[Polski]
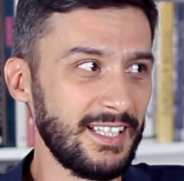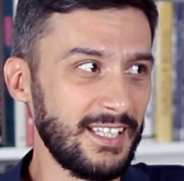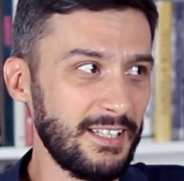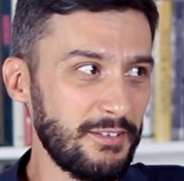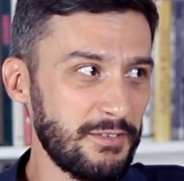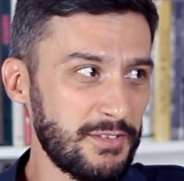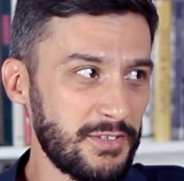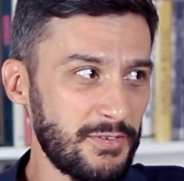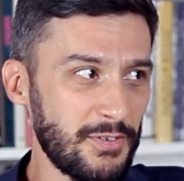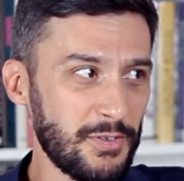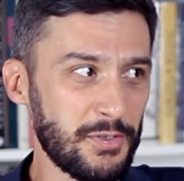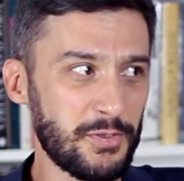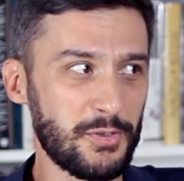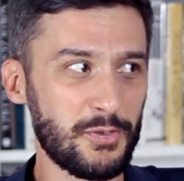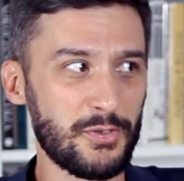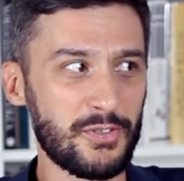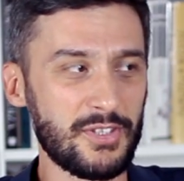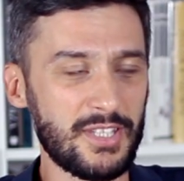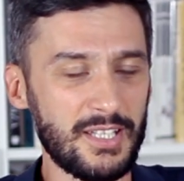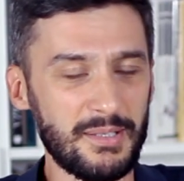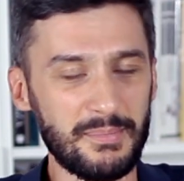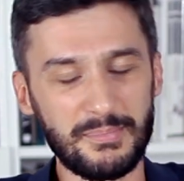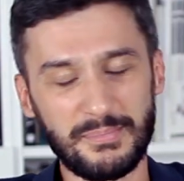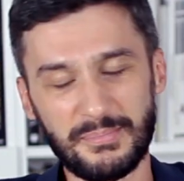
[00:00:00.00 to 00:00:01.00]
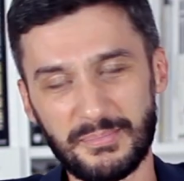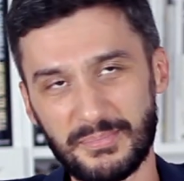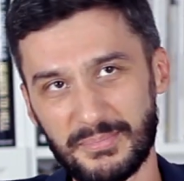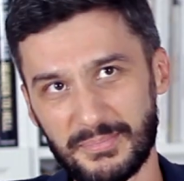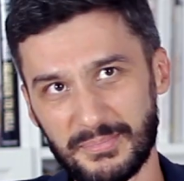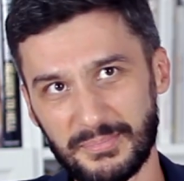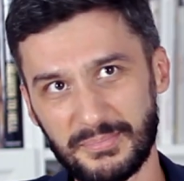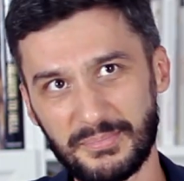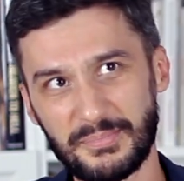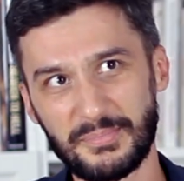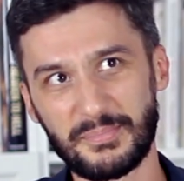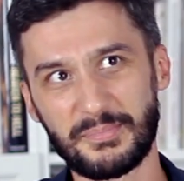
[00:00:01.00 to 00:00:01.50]
I w związku z tym
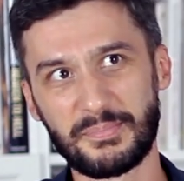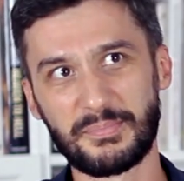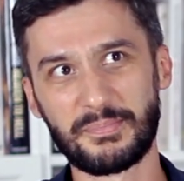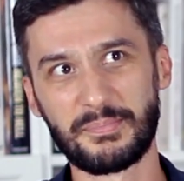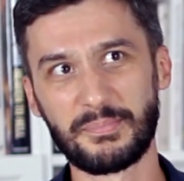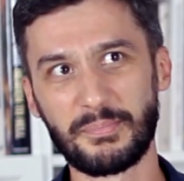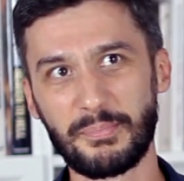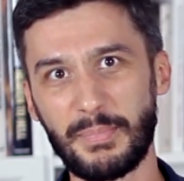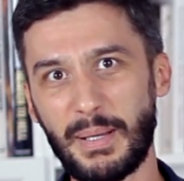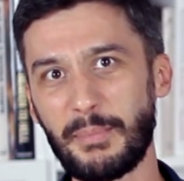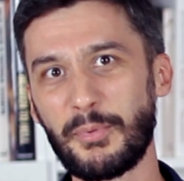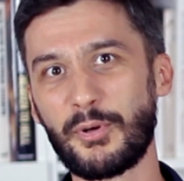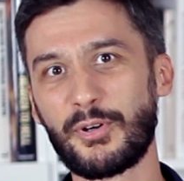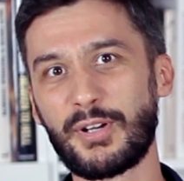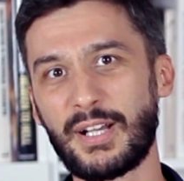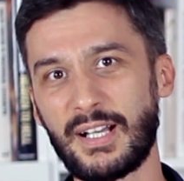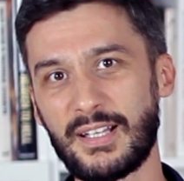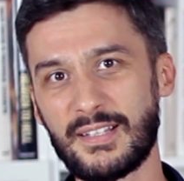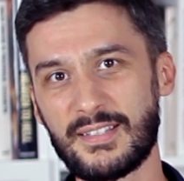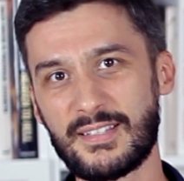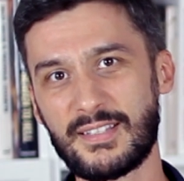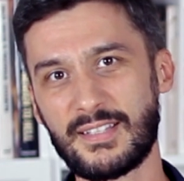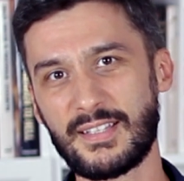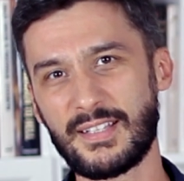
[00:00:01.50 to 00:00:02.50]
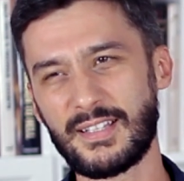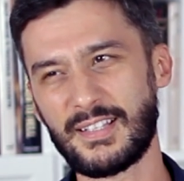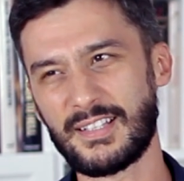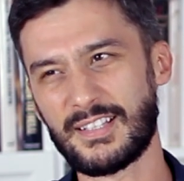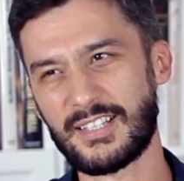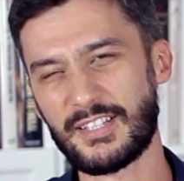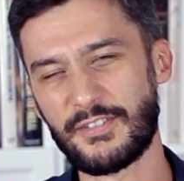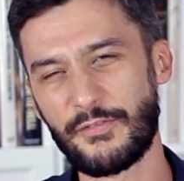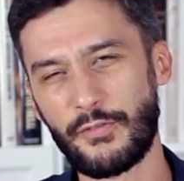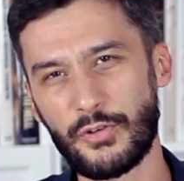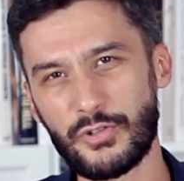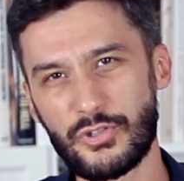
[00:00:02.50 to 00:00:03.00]
mm, mam okazję
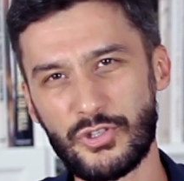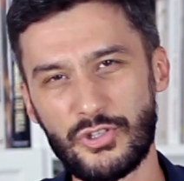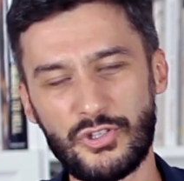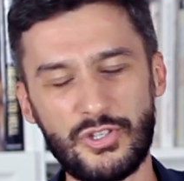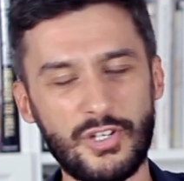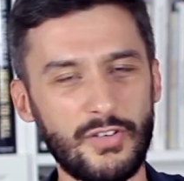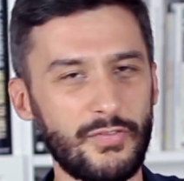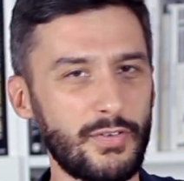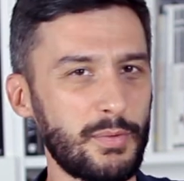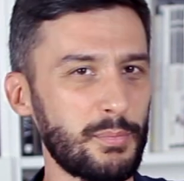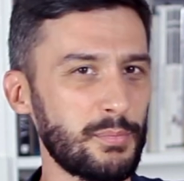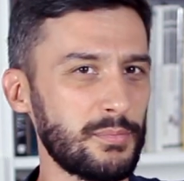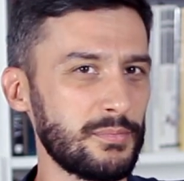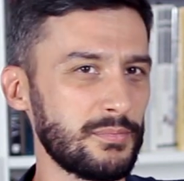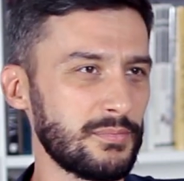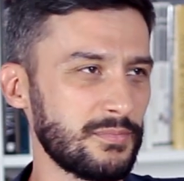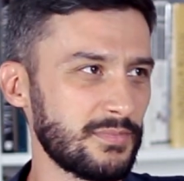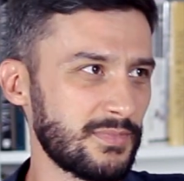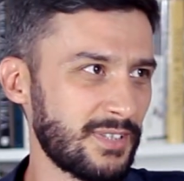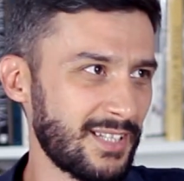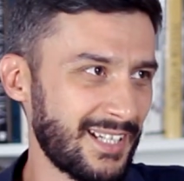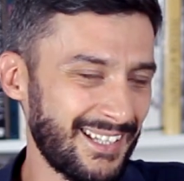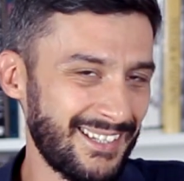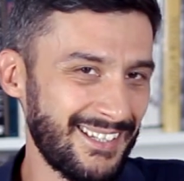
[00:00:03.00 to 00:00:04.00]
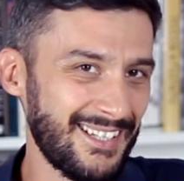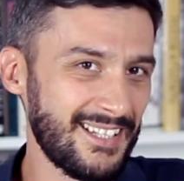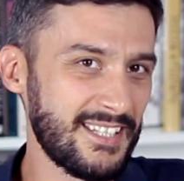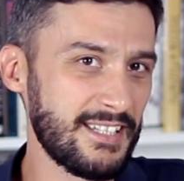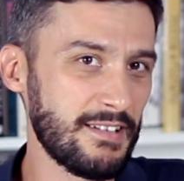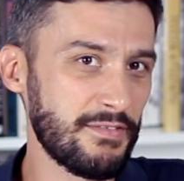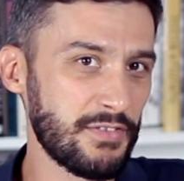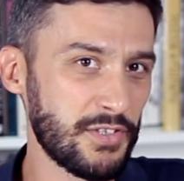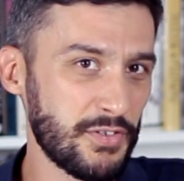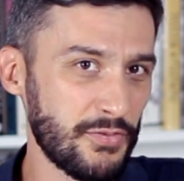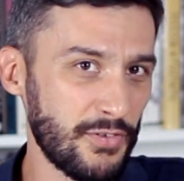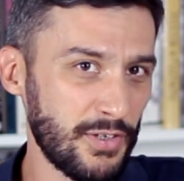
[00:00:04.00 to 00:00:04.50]
stworzyć nową
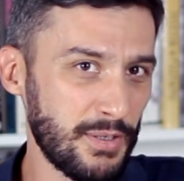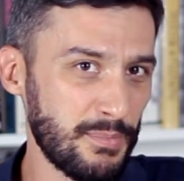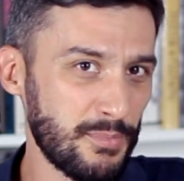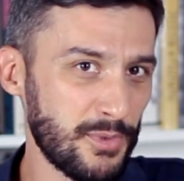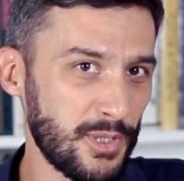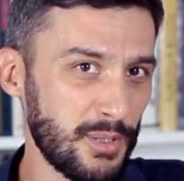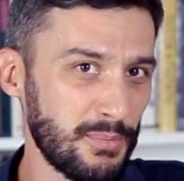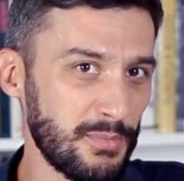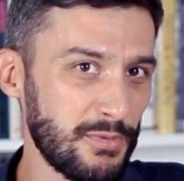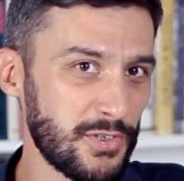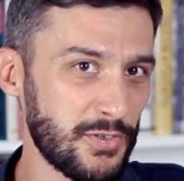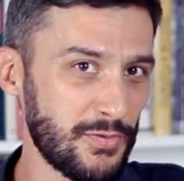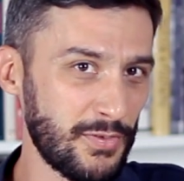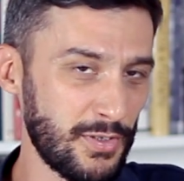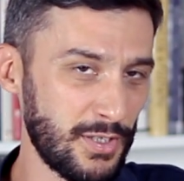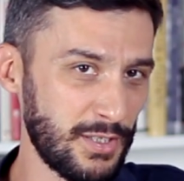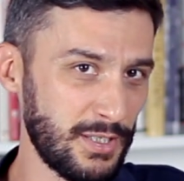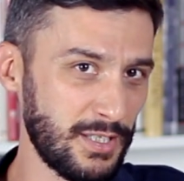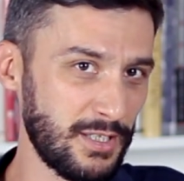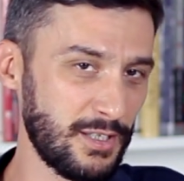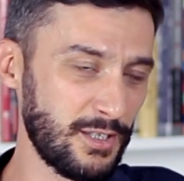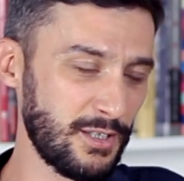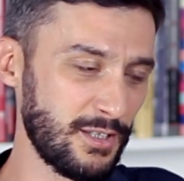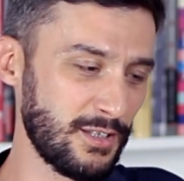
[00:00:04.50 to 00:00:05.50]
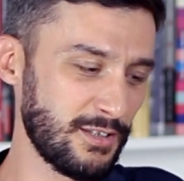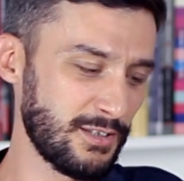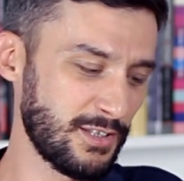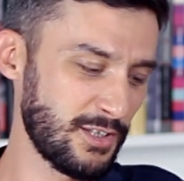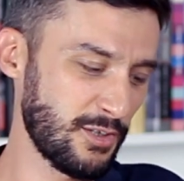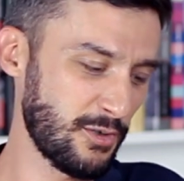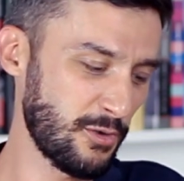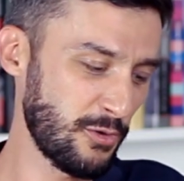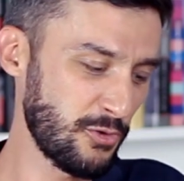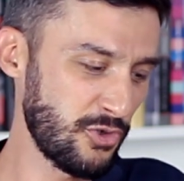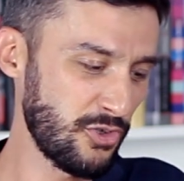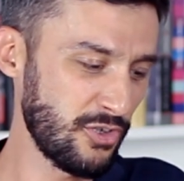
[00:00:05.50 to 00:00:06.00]
tradycję w swoim domu, w swojej
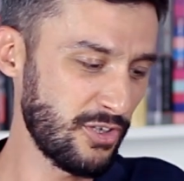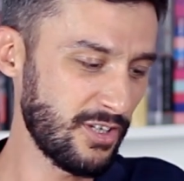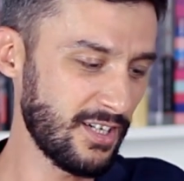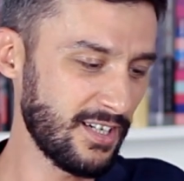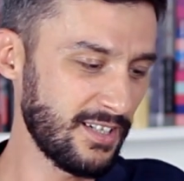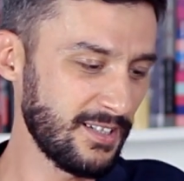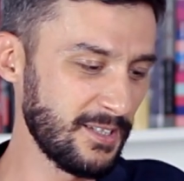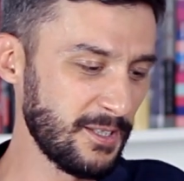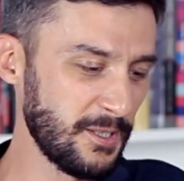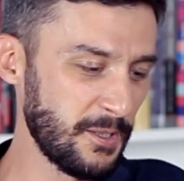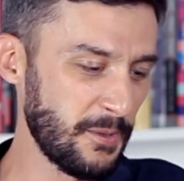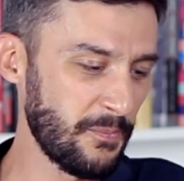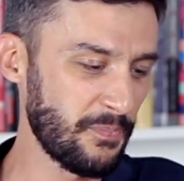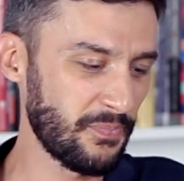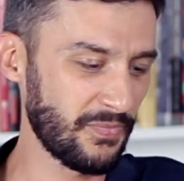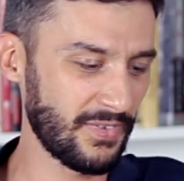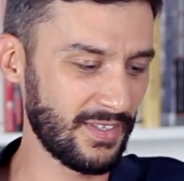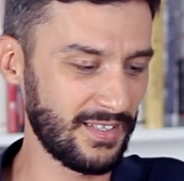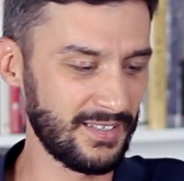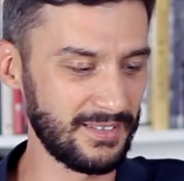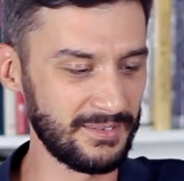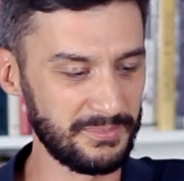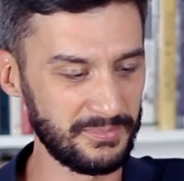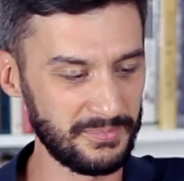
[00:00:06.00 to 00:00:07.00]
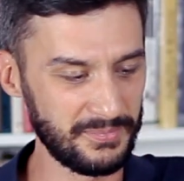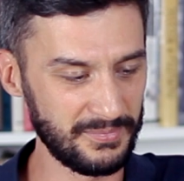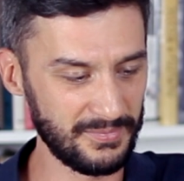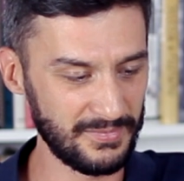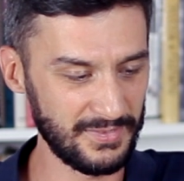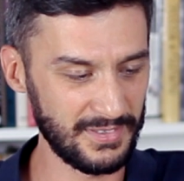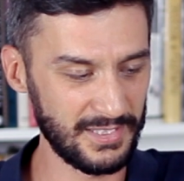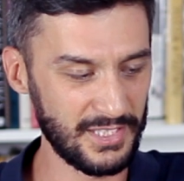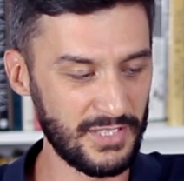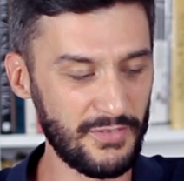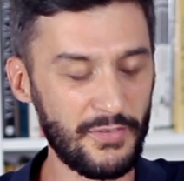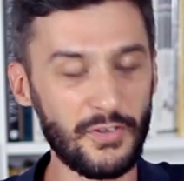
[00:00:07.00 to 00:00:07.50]
e, rodzinie,
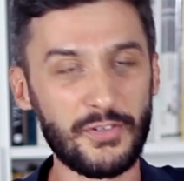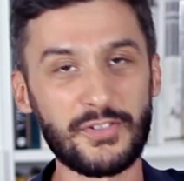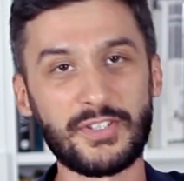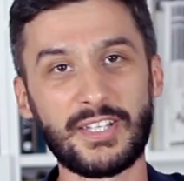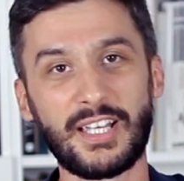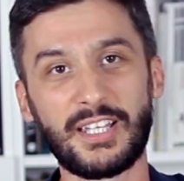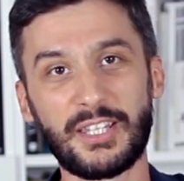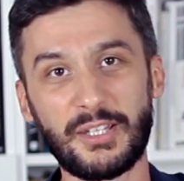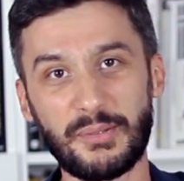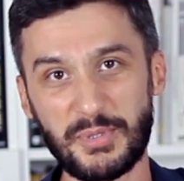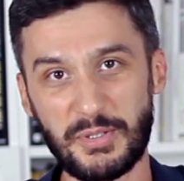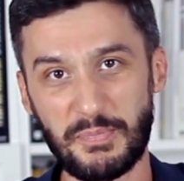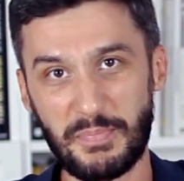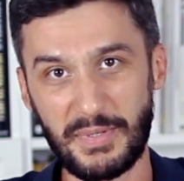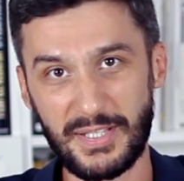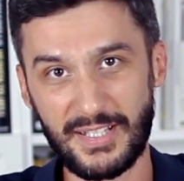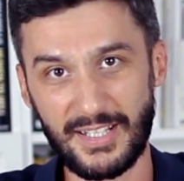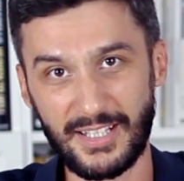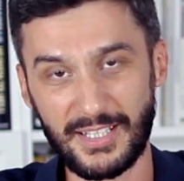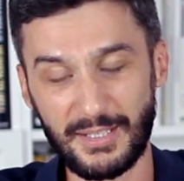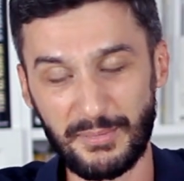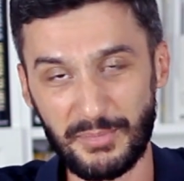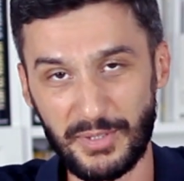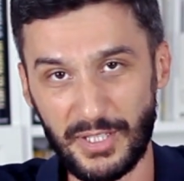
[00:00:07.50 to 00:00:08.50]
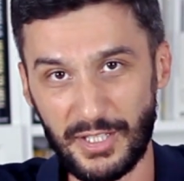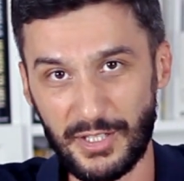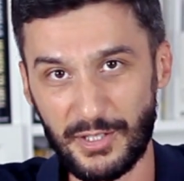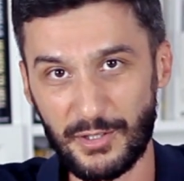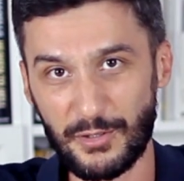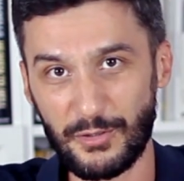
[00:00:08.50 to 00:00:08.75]
związaną z pisaniem tej